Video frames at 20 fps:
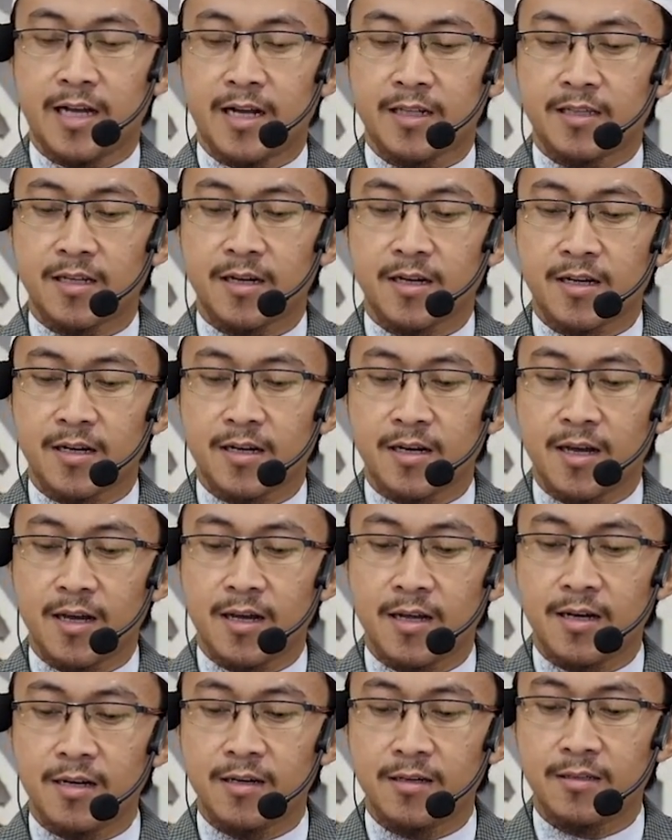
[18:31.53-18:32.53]
yang
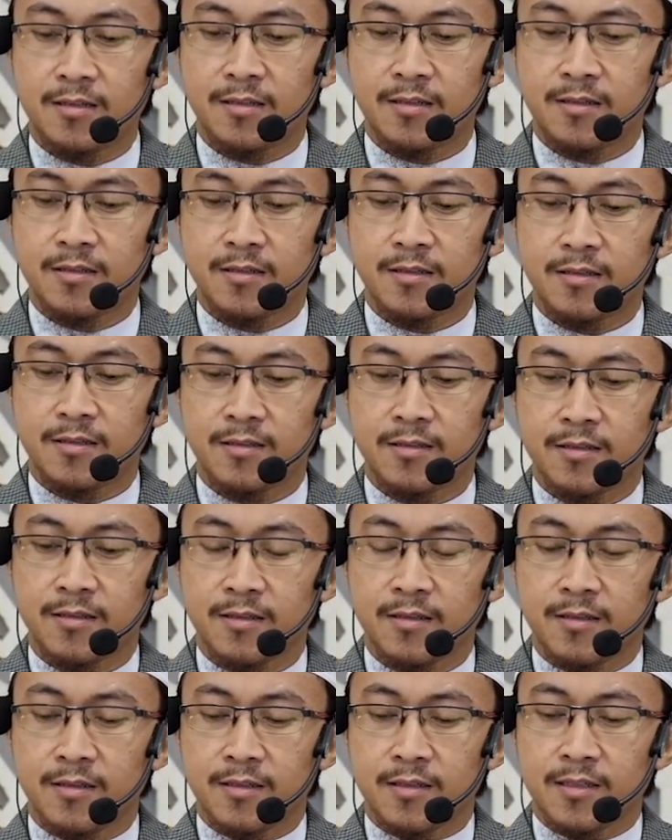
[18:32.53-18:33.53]
terkenal
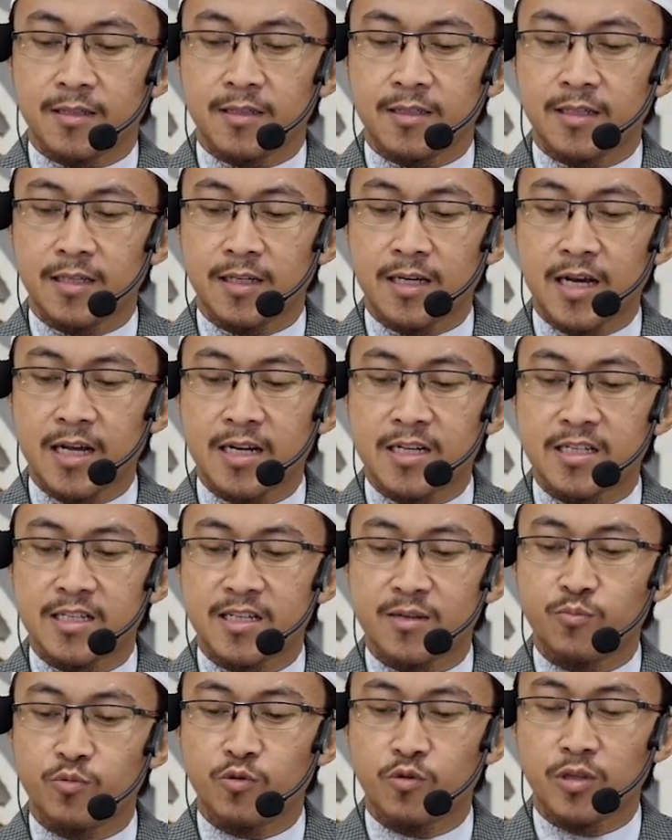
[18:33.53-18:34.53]
dengan
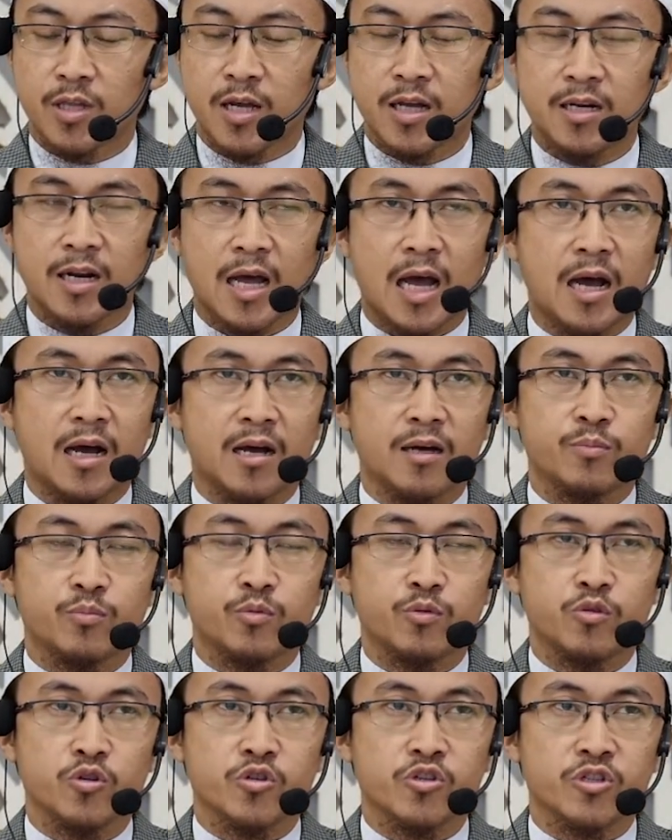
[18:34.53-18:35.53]
sebutan
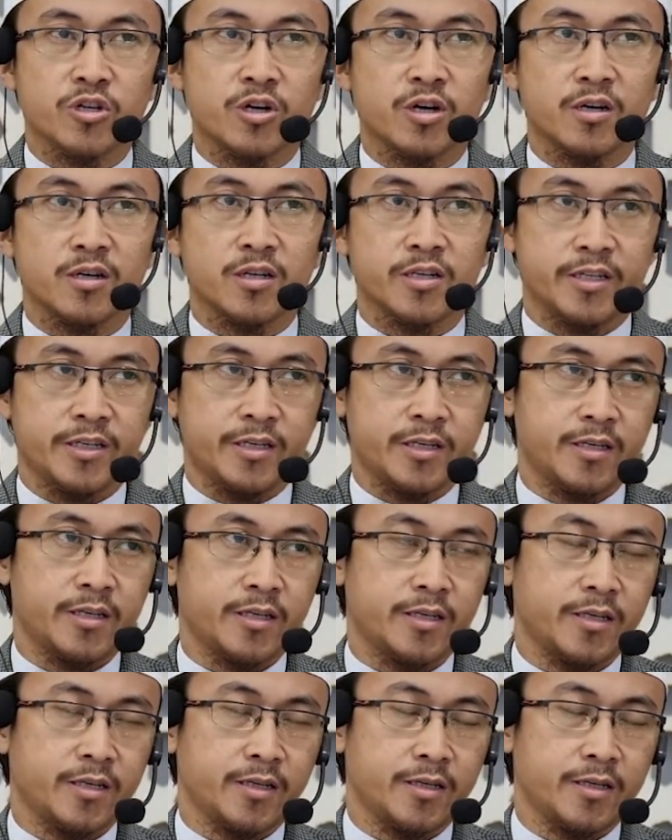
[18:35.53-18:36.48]
Abu Soleh.